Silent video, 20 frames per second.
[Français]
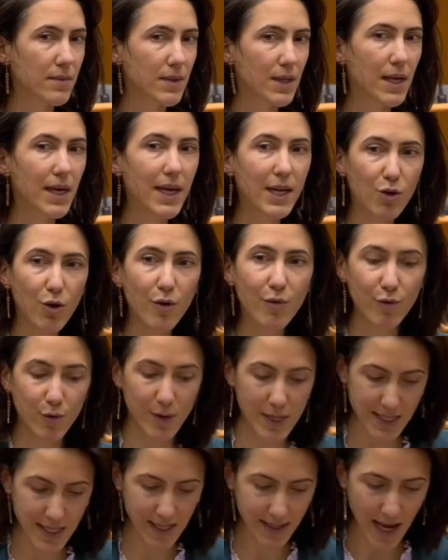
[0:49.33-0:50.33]
Et que font
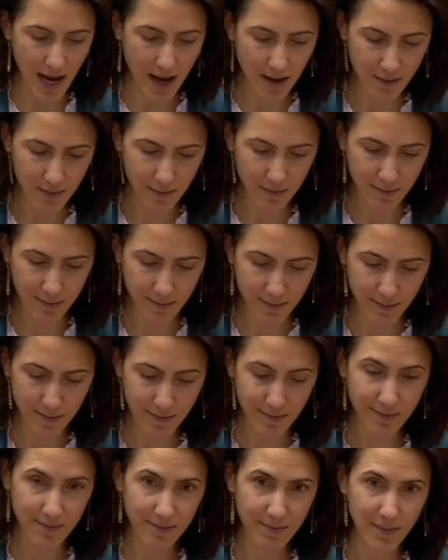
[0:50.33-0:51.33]
les États
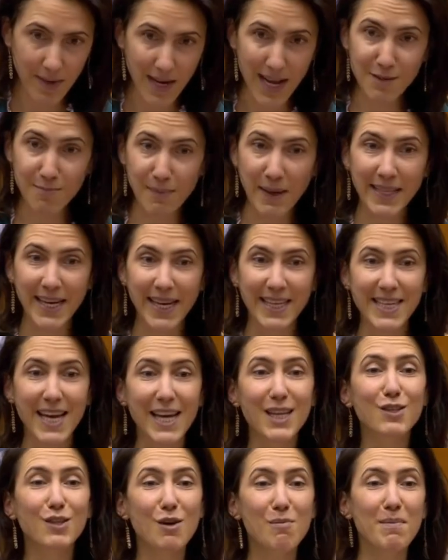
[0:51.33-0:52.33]
La semaine
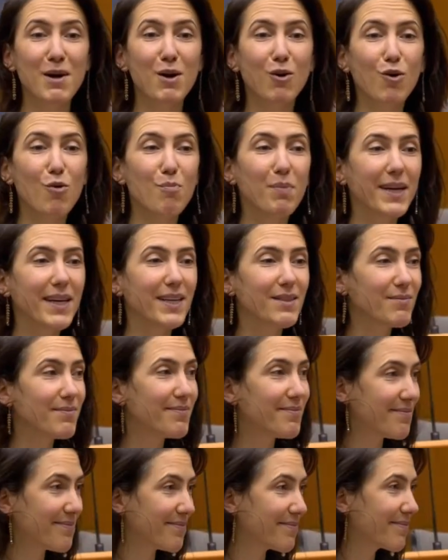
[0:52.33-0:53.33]
dernière, sommet européen.
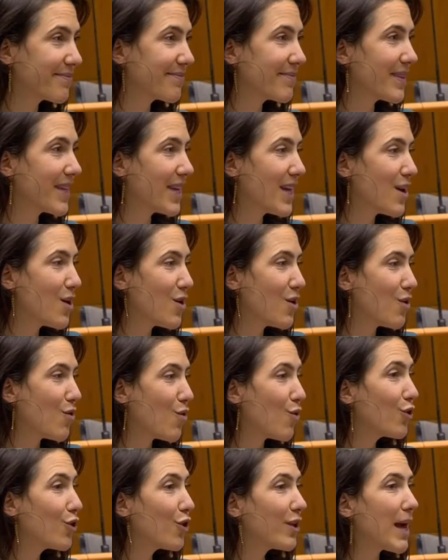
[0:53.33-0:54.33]

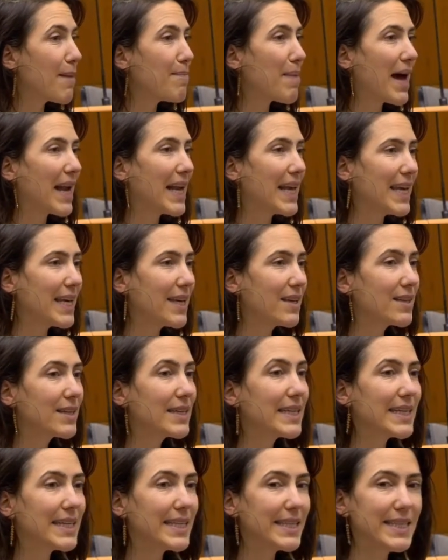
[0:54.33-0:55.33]
On en a parlé
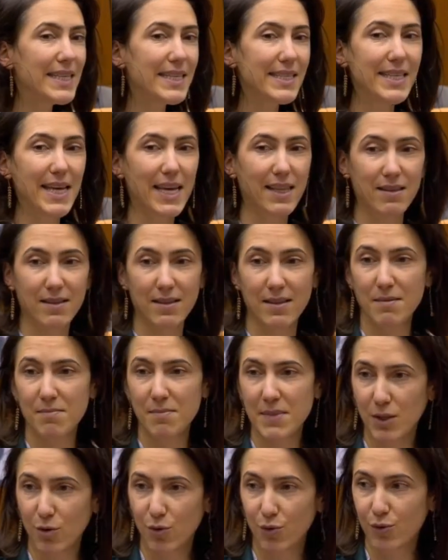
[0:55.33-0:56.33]
17
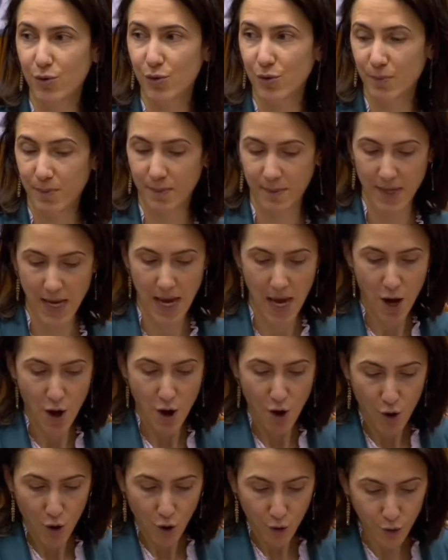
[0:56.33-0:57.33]
minutes.
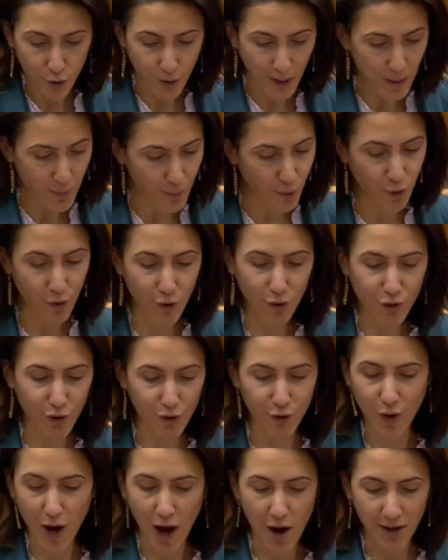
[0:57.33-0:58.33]
On nous répond
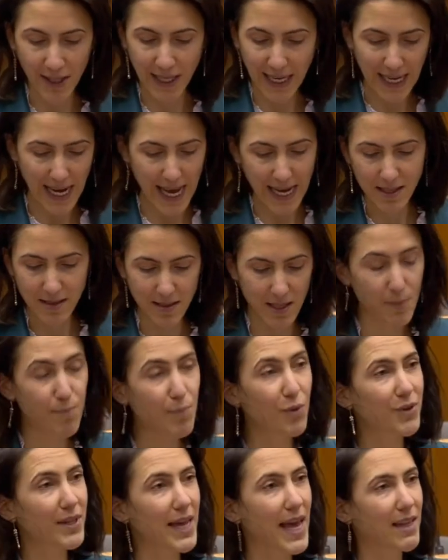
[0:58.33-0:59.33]
qu'on aura une éclaircie,
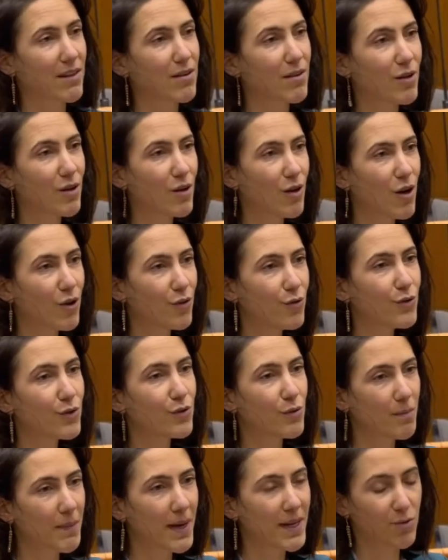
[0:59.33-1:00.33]
peut-être, lors du
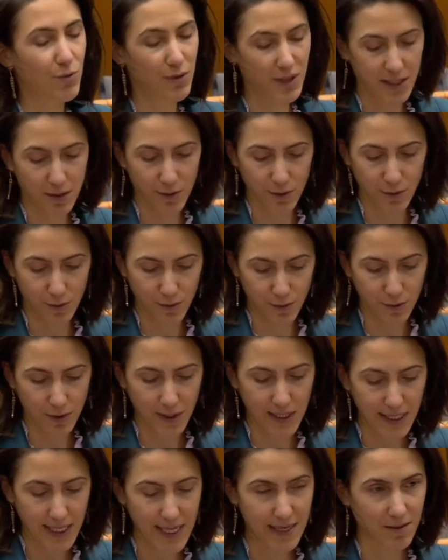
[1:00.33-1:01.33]
sommet du,
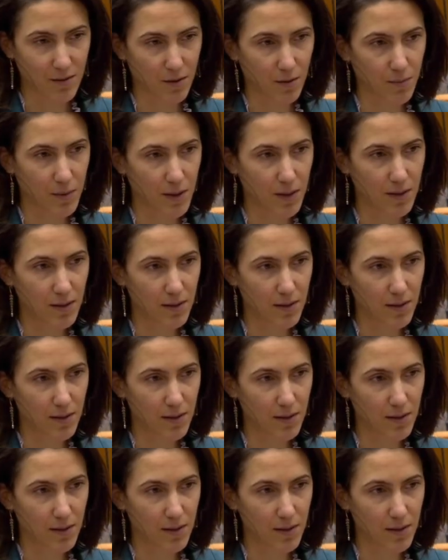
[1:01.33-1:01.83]
10 décembre.